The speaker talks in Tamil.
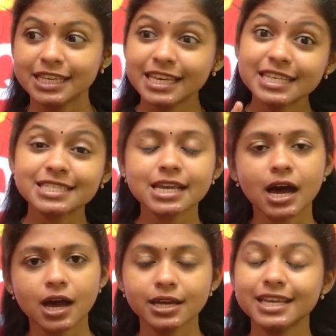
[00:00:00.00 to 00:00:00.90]

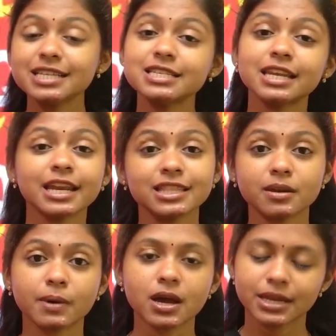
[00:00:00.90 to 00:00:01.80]
ஈஸியாக ஈஸினா என்ன
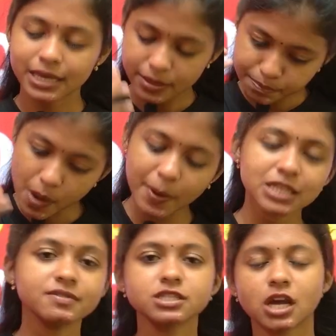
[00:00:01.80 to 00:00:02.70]
தெரியுமா நீங்கள் இப்போ
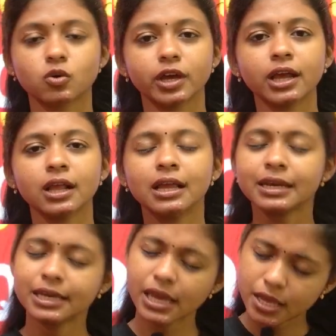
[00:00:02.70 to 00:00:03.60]
மனசு வச்சா கூட
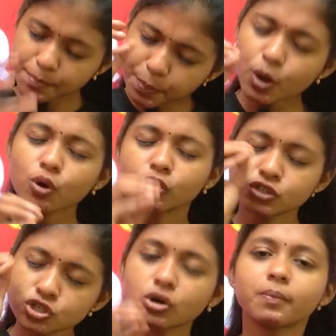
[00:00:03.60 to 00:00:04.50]
நீங்கள் இப்போ
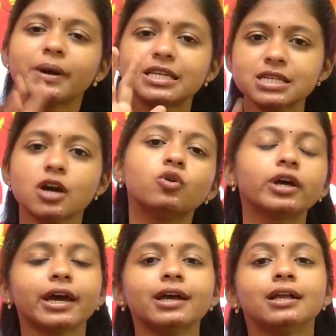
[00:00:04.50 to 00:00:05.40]
கொஞ்சம் படித்தா கூட
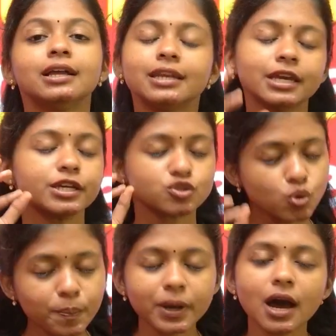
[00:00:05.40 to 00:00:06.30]
நீங்கள்
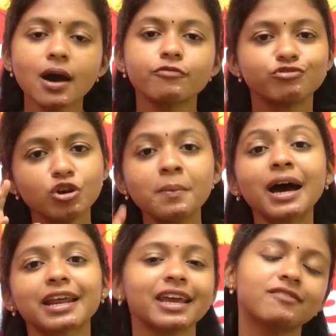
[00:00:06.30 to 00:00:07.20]
சூப்பராக ஃபுல்
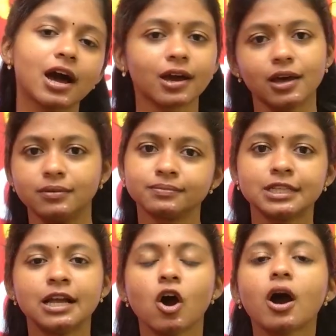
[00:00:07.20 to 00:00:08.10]
மார்க்கே வாங்கலாம்
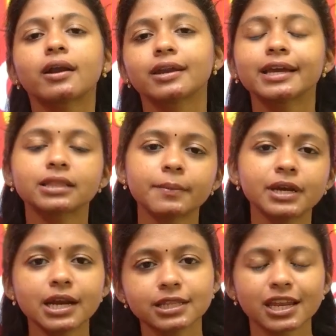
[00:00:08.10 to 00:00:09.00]
ஆர் நீங்கள்
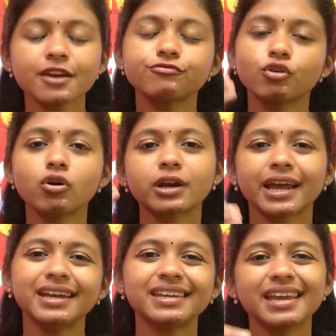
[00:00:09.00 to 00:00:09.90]
தமிழில் எடுத்துருக்கீங்க ஃபோர்
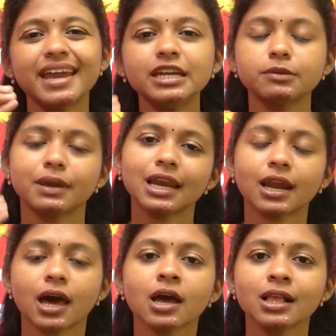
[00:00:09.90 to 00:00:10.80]
நைன்டி எயிட்
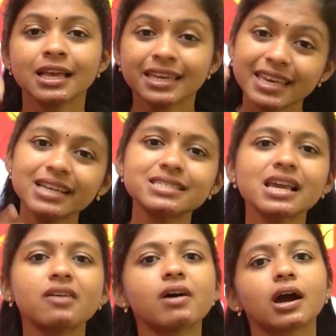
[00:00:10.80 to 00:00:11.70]
மேலெலாம்
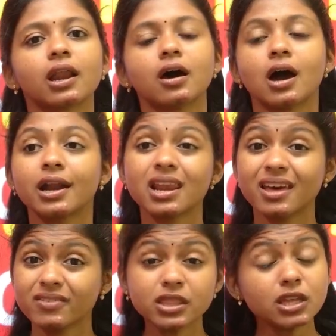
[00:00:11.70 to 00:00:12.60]
ஈஸியாக வாங்கலாம் ஆனால்
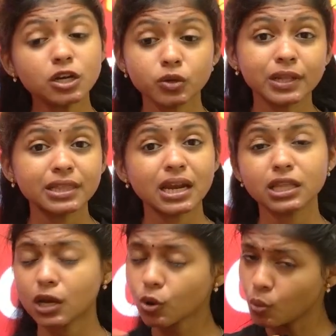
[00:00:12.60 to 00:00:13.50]
லெவன்த் அண்ட் டுவெல்த்தில்
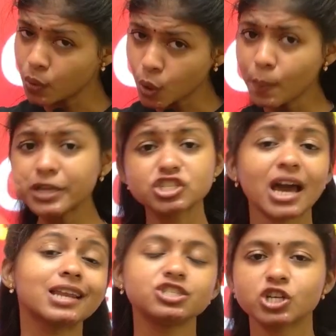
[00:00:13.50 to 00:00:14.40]
அதெல்லாம் ரொம்ப ரொம்ப
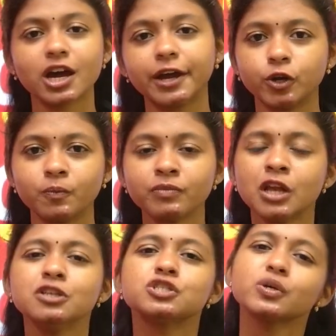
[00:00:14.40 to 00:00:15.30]
சேலஞ்சிங்காக ஆகிடும்
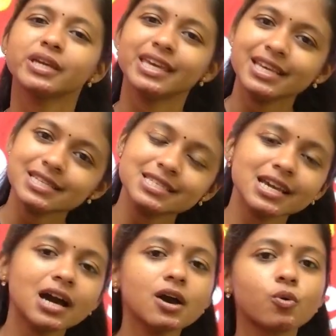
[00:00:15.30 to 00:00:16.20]
ஸோ
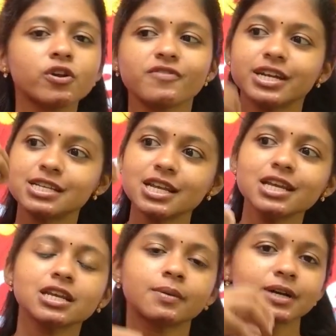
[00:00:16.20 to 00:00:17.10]
ஈஸியாக ஒரு வெற்றி
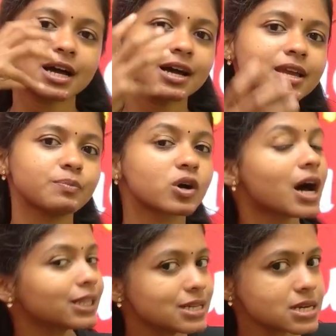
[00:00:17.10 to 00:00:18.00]
நமக்காக இப்போ
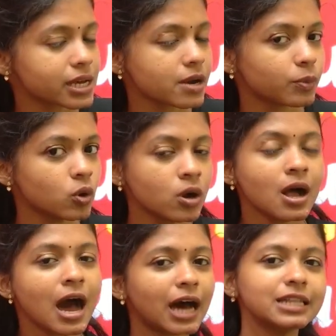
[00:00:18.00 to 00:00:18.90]
காத்துட்ருக்கிறப்போ
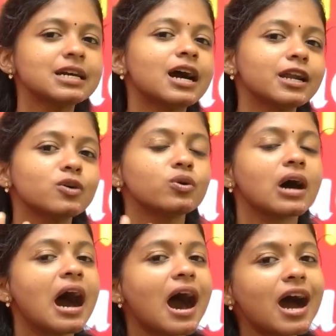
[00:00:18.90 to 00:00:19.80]
அதுக்கான ஒரு
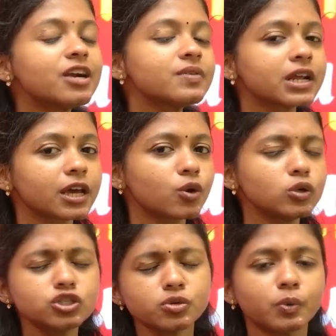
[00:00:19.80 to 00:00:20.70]
ஹார்ட் ஒர்க்கை
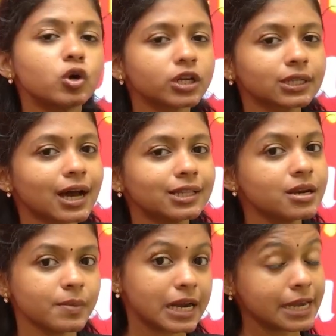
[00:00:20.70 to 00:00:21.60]
கொஞ்சம் போடுறதுக்காக
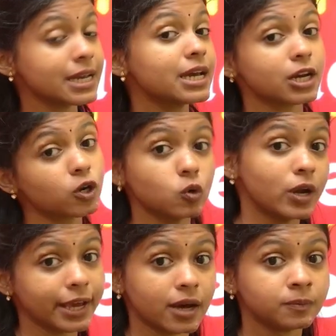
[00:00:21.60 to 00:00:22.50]
நம்ம ரெடியாக இருக்கணும்
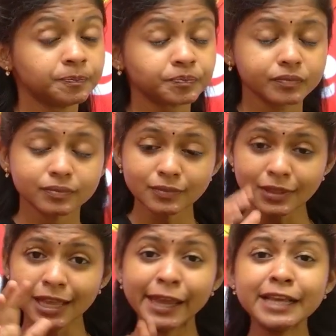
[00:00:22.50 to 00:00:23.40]
இல்லையா
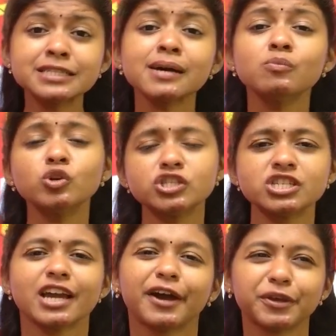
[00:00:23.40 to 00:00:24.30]
எக்ஸாம்
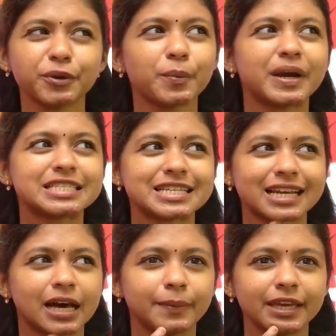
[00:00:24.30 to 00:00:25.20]
முடிச்சு ஐயோ
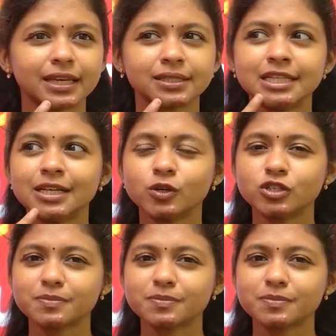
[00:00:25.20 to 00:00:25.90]
படிச்சிருக்கலாமே கொஞ்சம்